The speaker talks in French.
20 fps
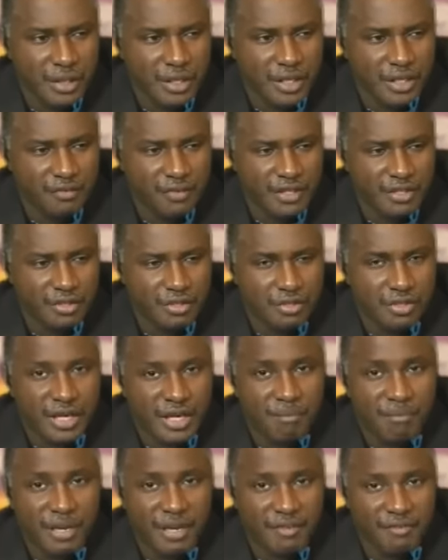il fait les choses dans
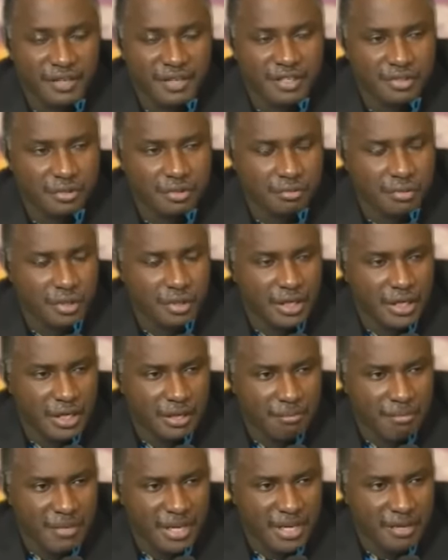la perfection.
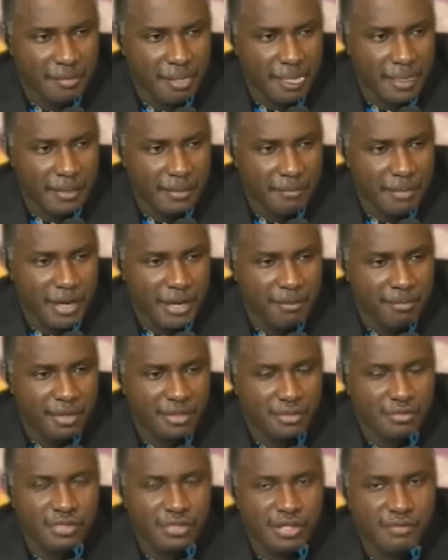Mais par rapport à
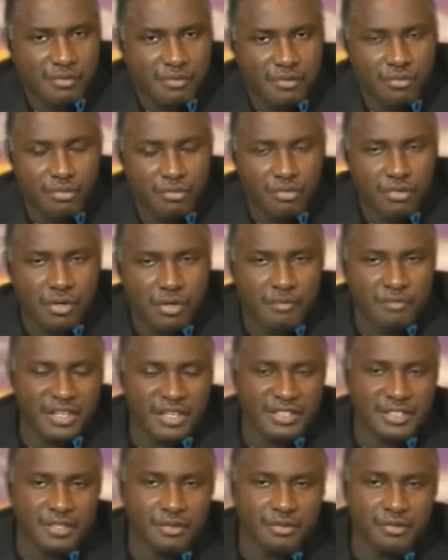ce que nous avons lu comme
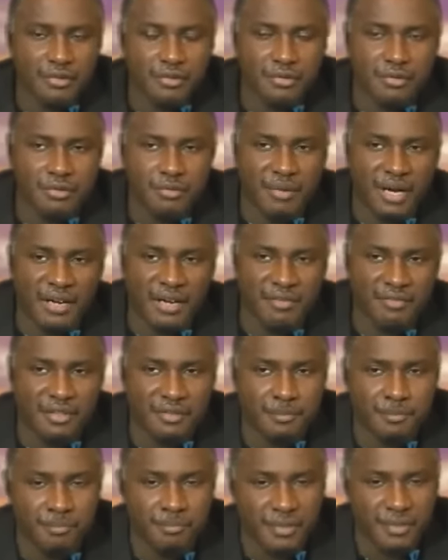verset
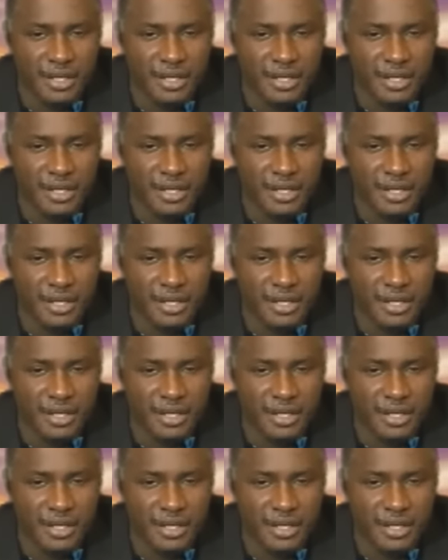auparavant,